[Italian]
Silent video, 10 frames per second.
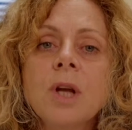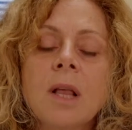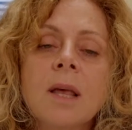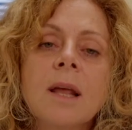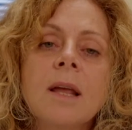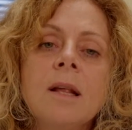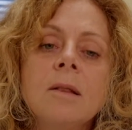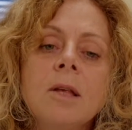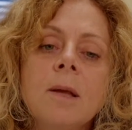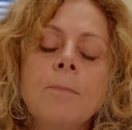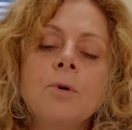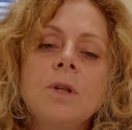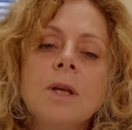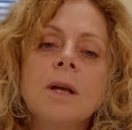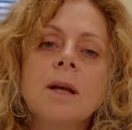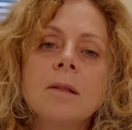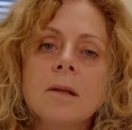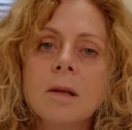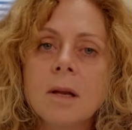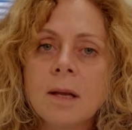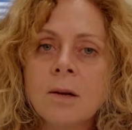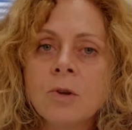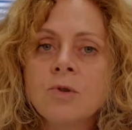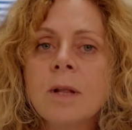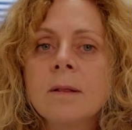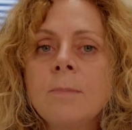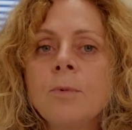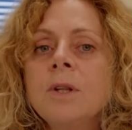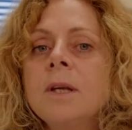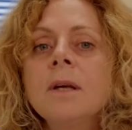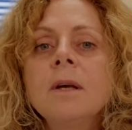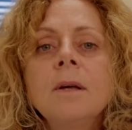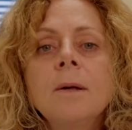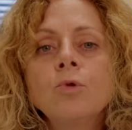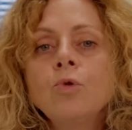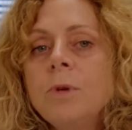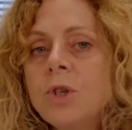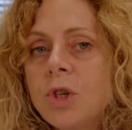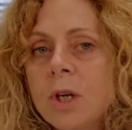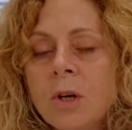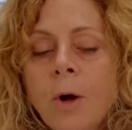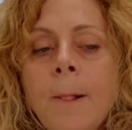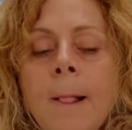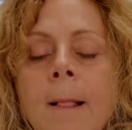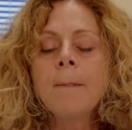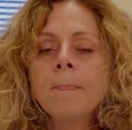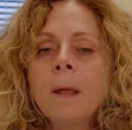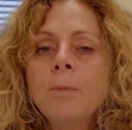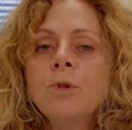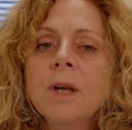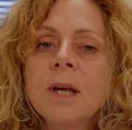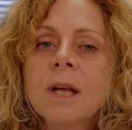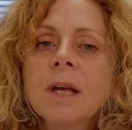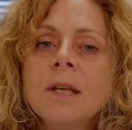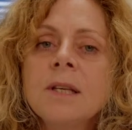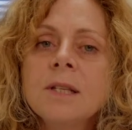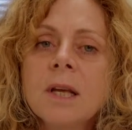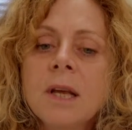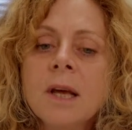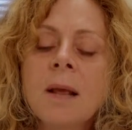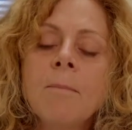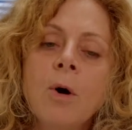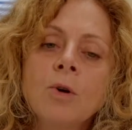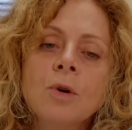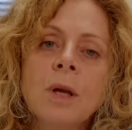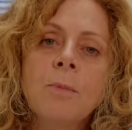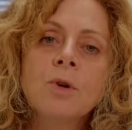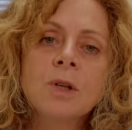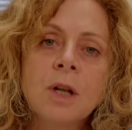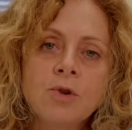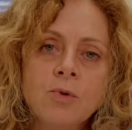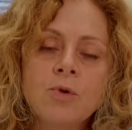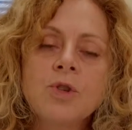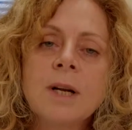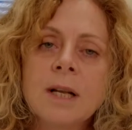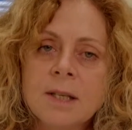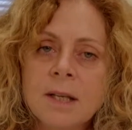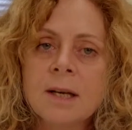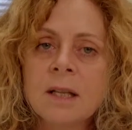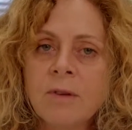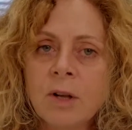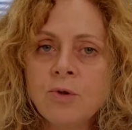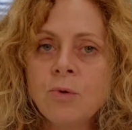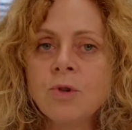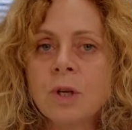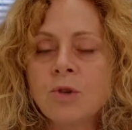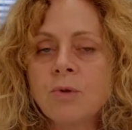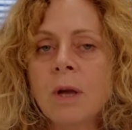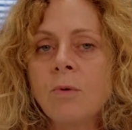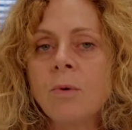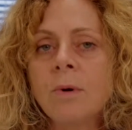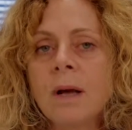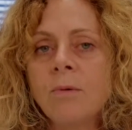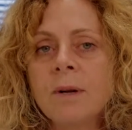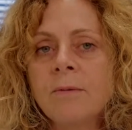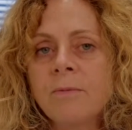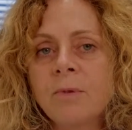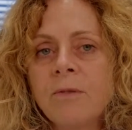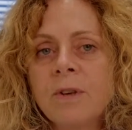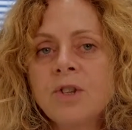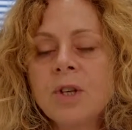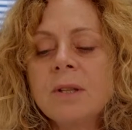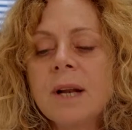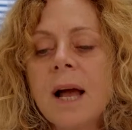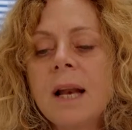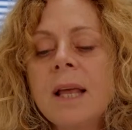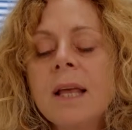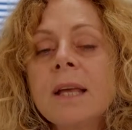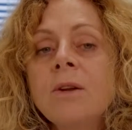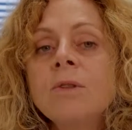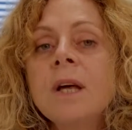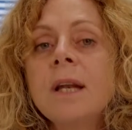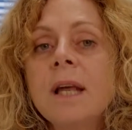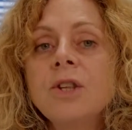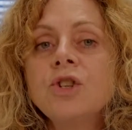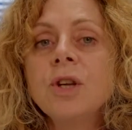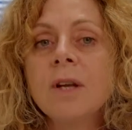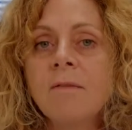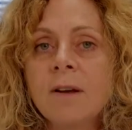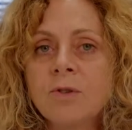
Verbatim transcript: scegliere il tipo di cateterino, cioè il tipo di tubicino da poter inserire in modo che possa raggiungere la sede che deve raggiungere, cioè una, una, una via centrale e che non danneggi il